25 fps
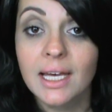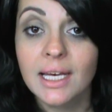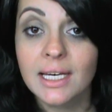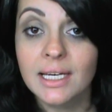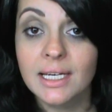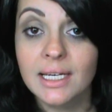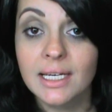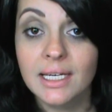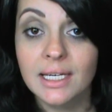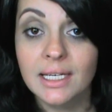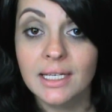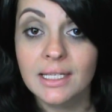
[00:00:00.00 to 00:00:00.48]

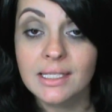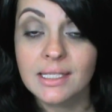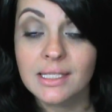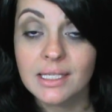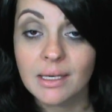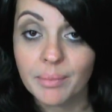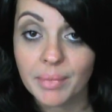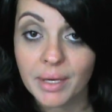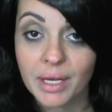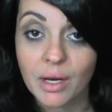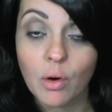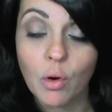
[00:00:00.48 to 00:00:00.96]
uh,
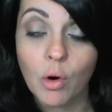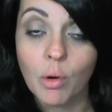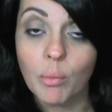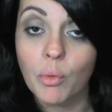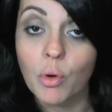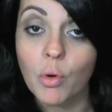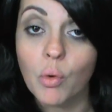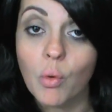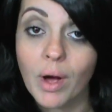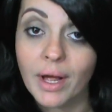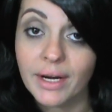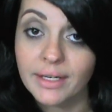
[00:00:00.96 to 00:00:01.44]
saber
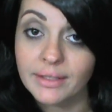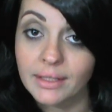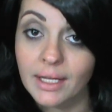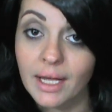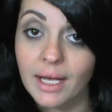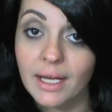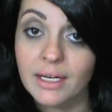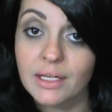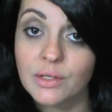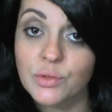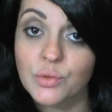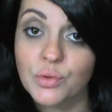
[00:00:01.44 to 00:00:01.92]
como
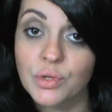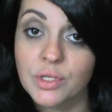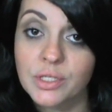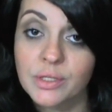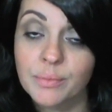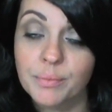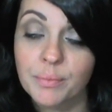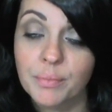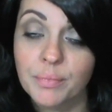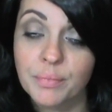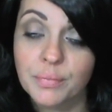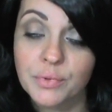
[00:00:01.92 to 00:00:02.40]
guardar as
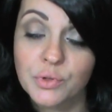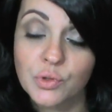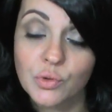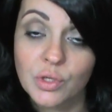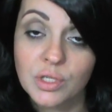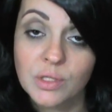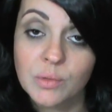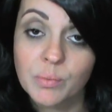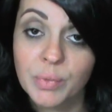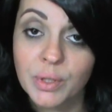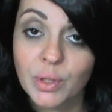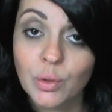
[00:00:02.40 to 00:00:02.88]
suas,
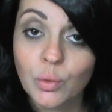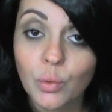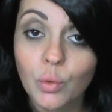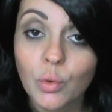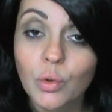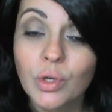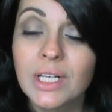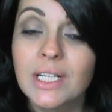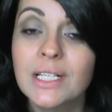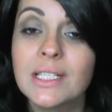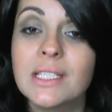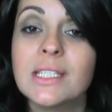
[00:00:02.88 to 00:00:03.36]
suas
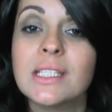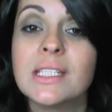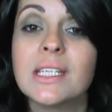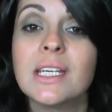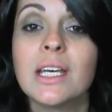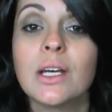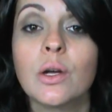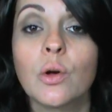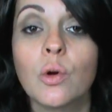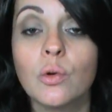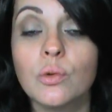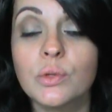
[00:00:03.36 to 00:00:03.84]
perucas,
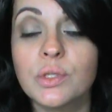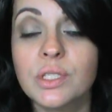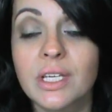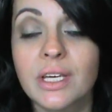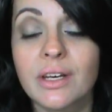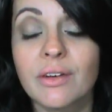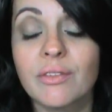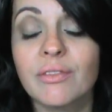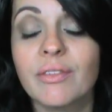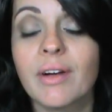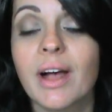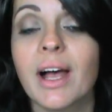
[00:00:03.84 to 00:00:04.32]

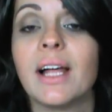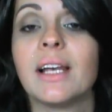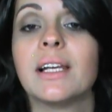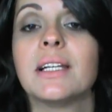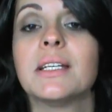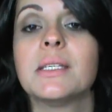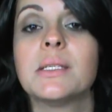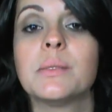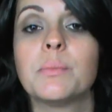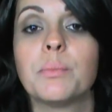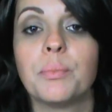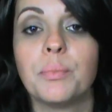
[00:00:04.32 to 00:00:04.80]

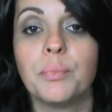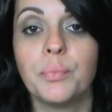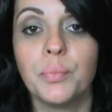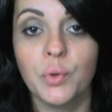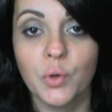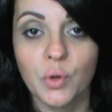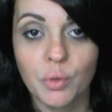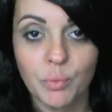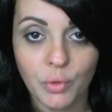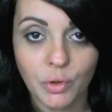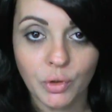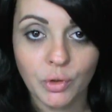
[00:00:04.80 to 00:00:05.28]
conservá-las
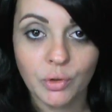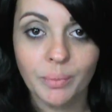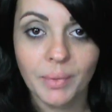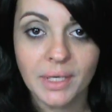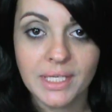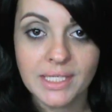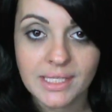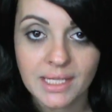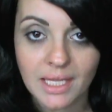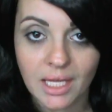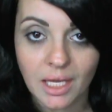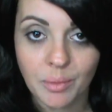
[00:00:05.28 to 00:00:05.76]
por muito
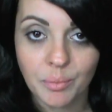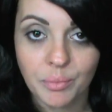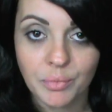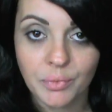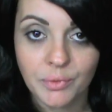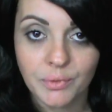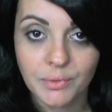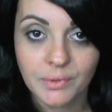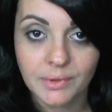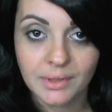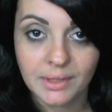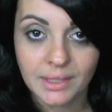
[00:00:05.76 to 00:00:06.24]
mais tempo,
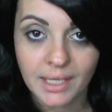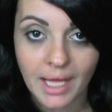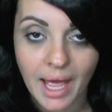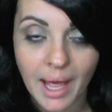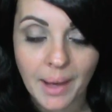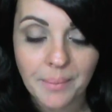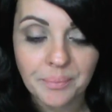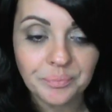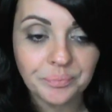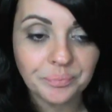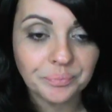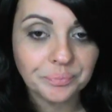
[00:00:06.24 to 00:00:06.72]

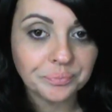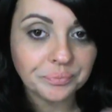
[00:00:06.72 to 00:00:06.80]
tá?